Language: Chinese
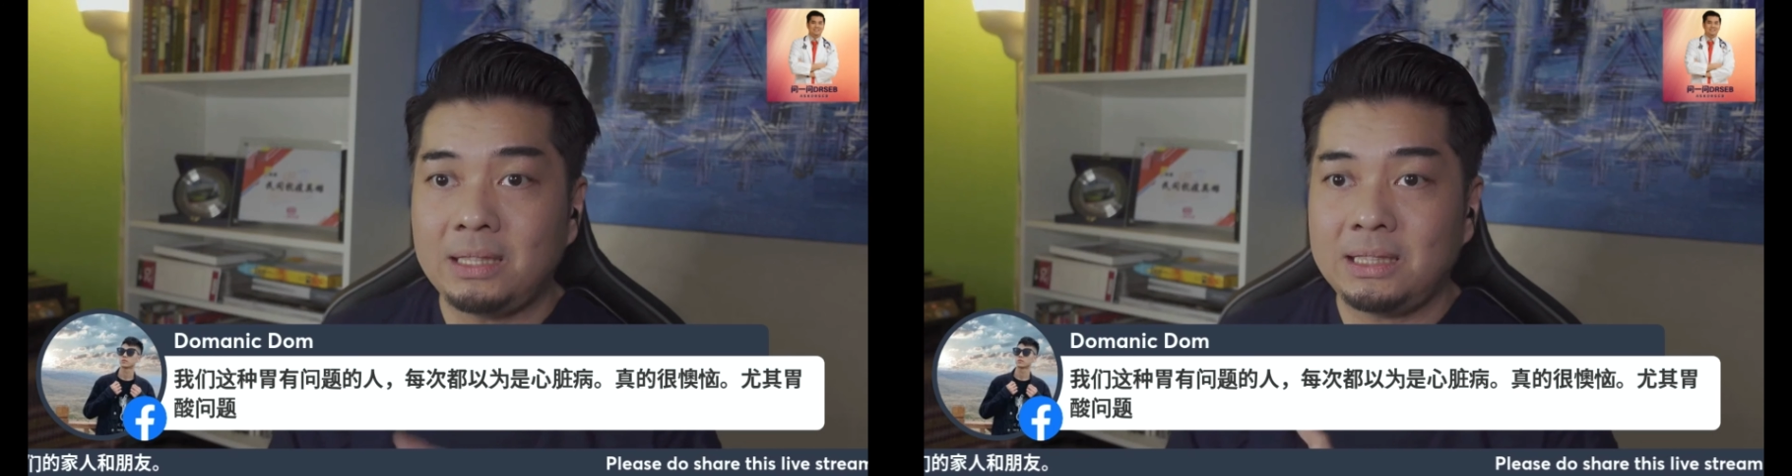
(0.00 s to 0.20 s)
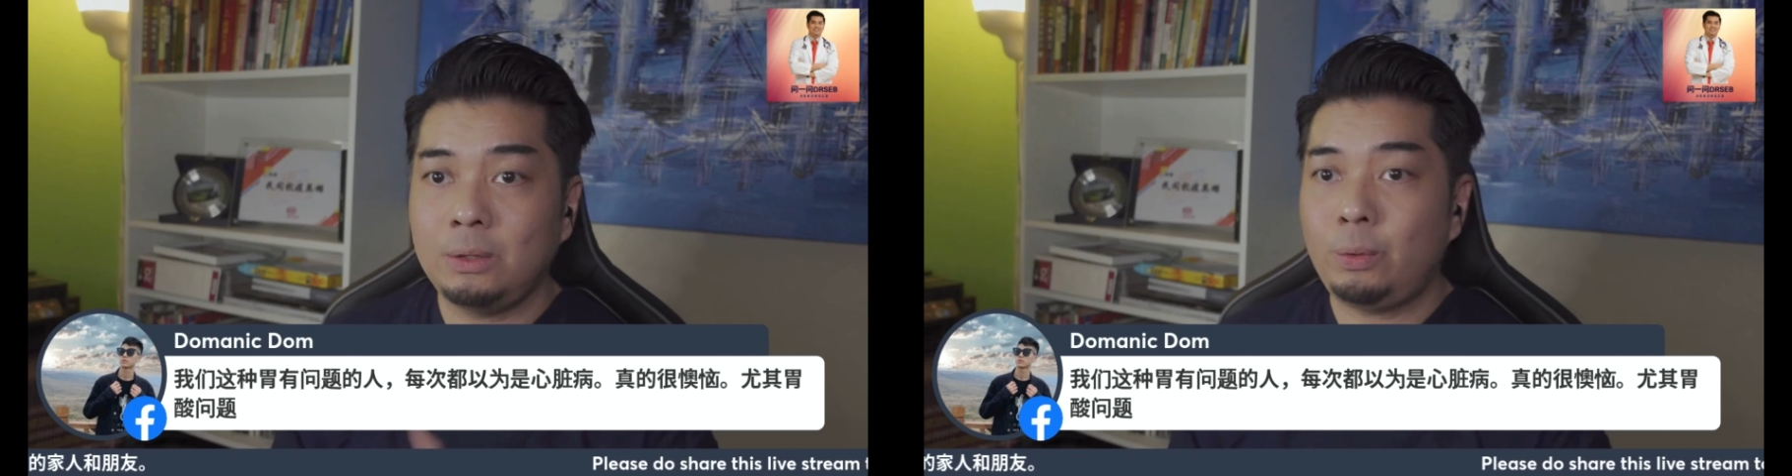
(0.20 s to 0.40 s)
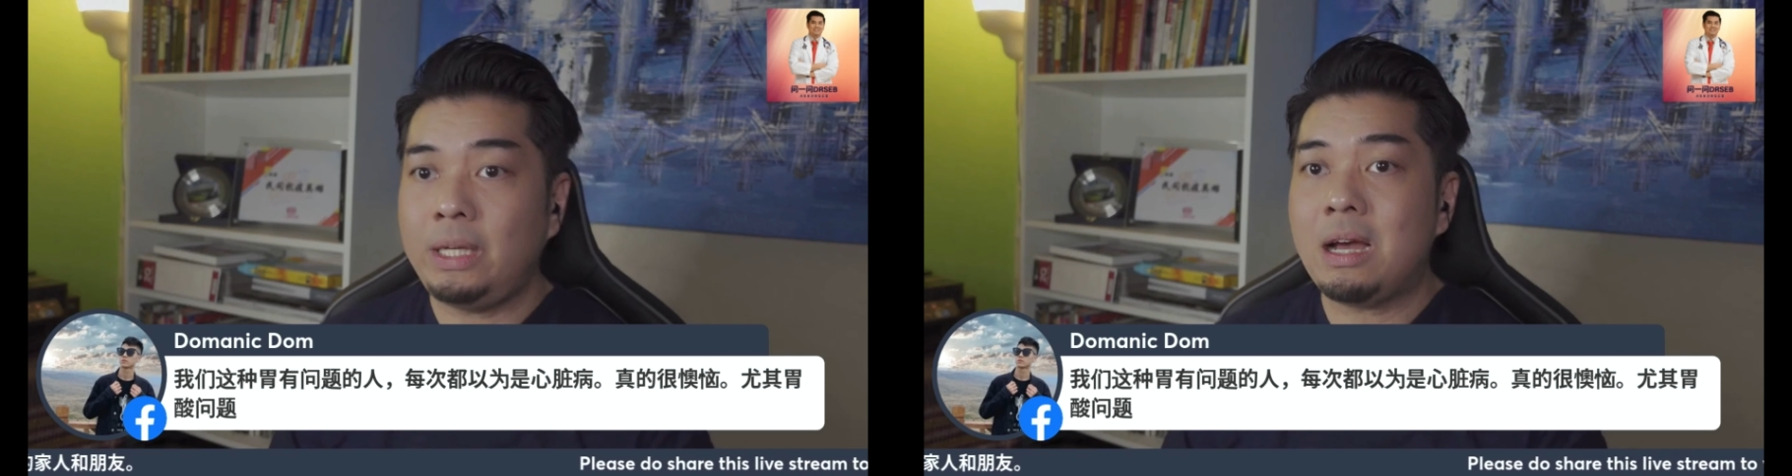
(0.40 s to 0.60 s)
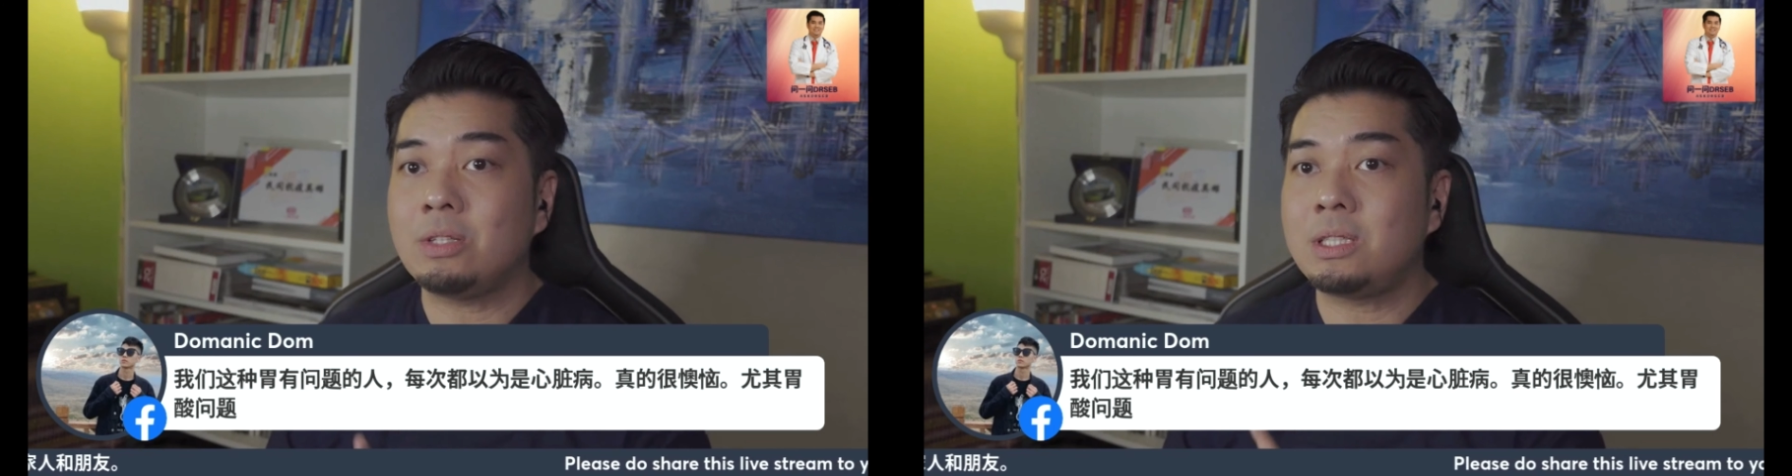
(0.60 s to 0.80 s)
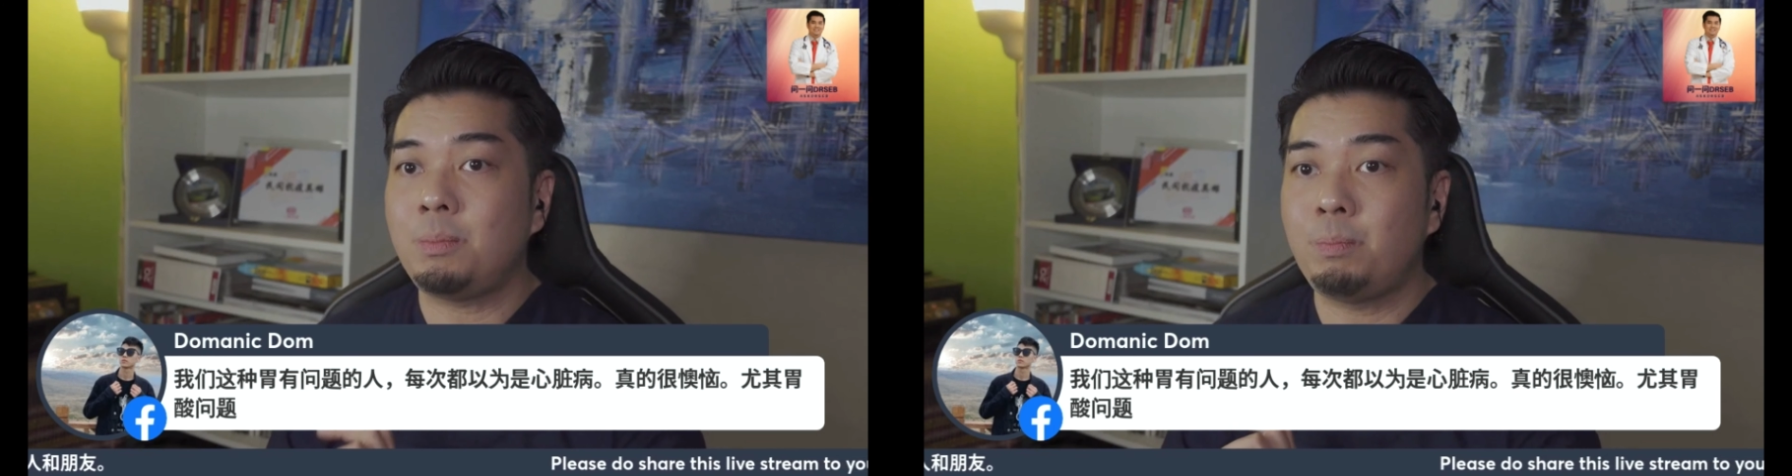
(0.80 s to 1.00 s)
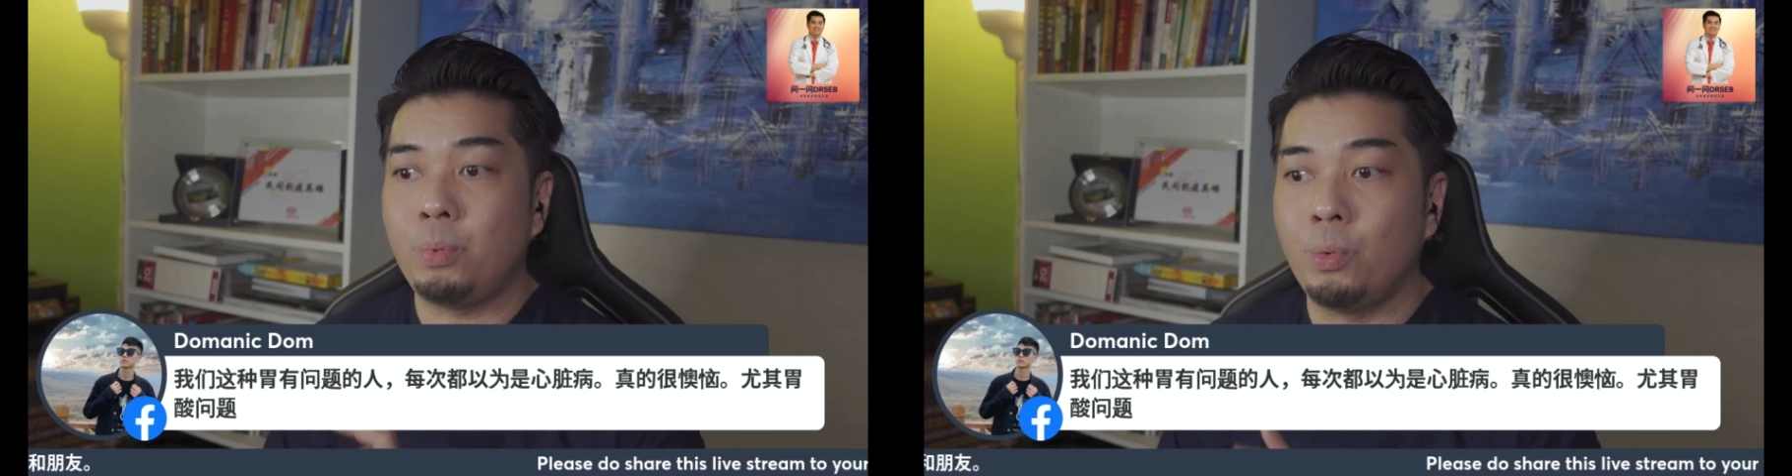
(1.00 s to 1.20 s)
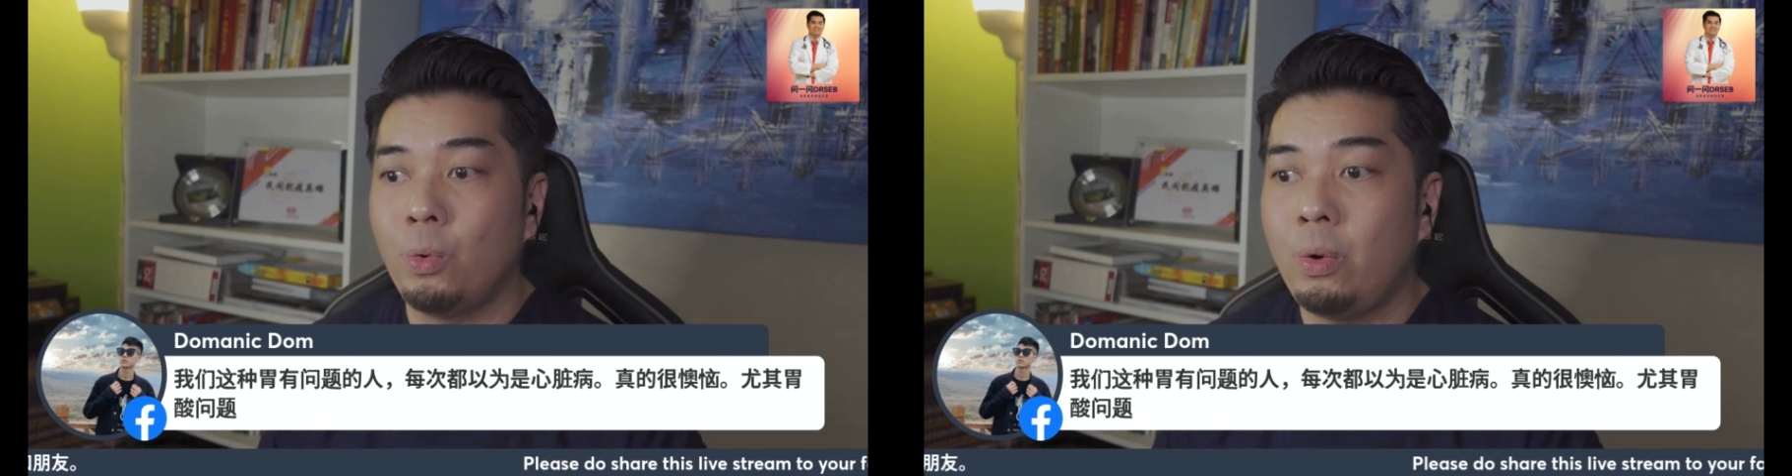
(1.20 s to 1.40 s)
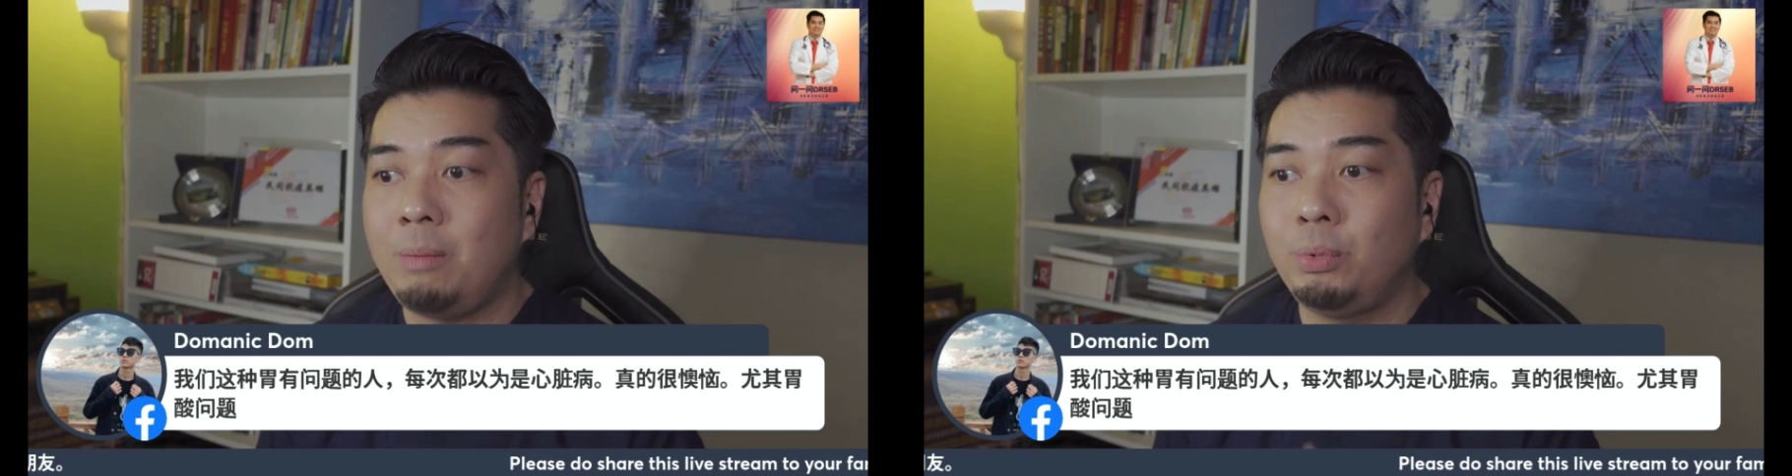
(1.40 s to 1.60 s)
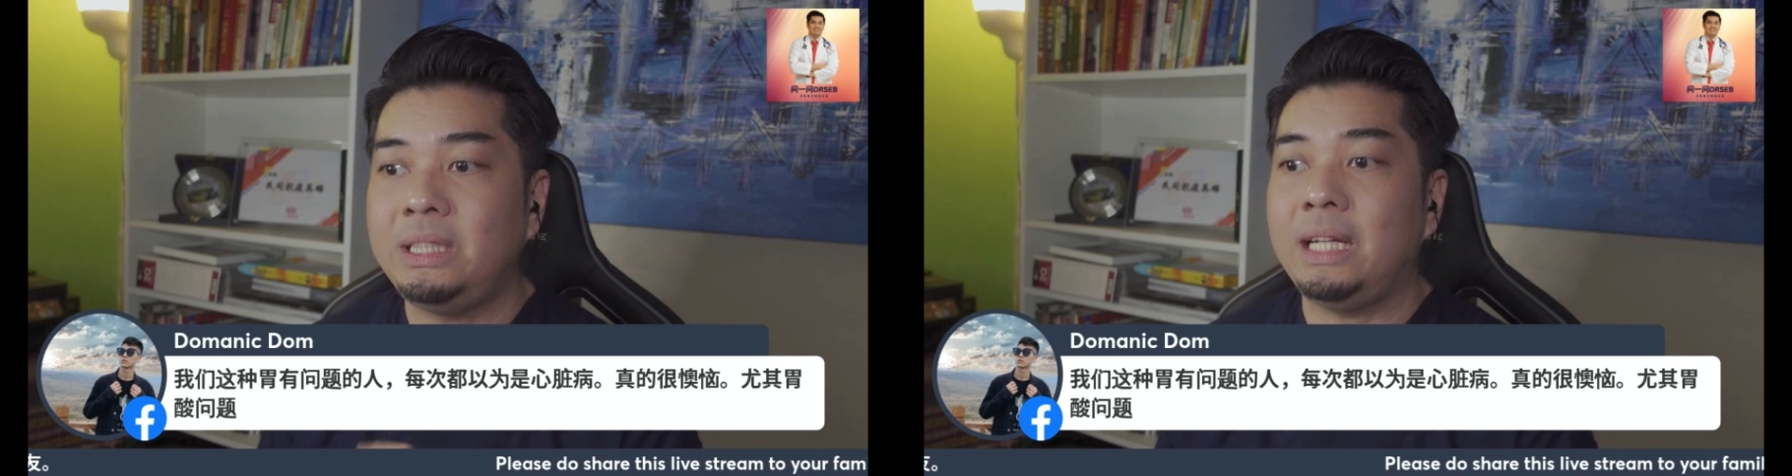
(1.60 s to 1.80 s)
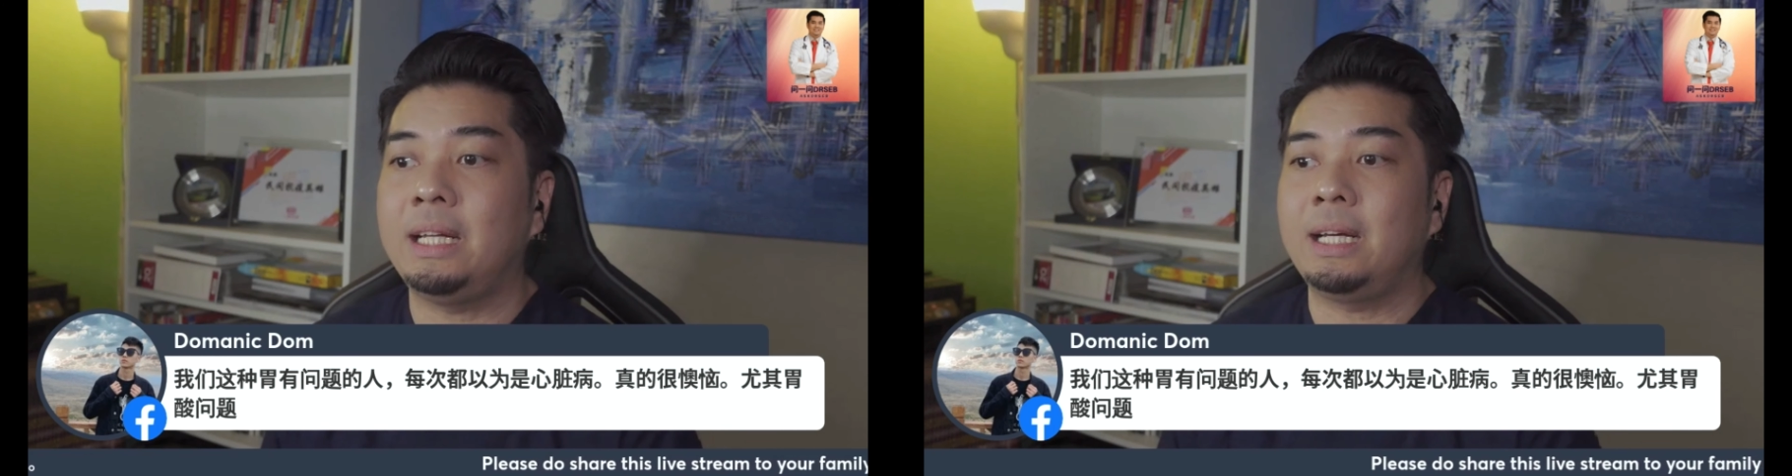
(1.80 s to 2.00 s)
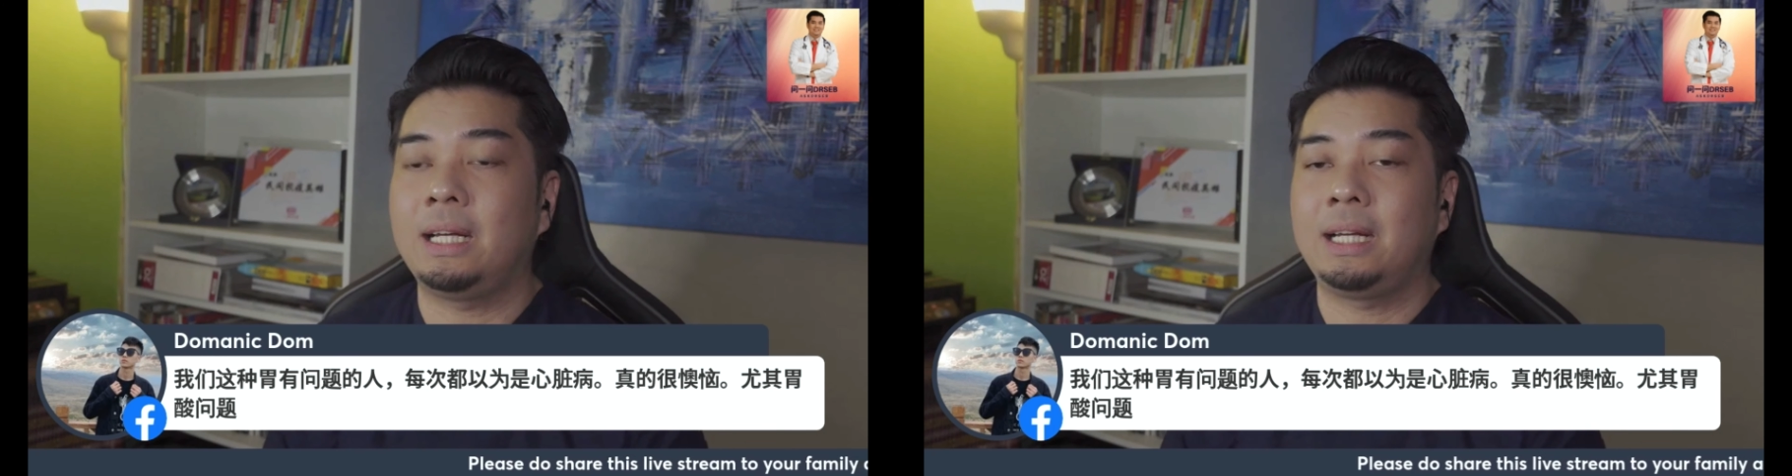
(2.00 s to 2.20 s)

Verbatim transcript: 吃胃药是不会不见的，